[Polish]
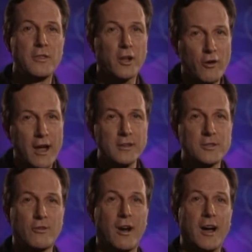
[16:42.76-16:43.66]
Krzyk
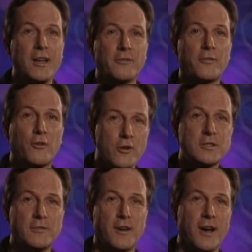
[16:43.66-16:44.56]
tłumu,
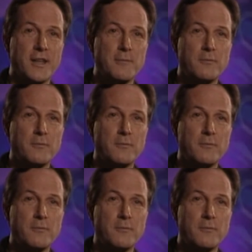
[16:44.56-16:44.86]
ukrzyżuj go,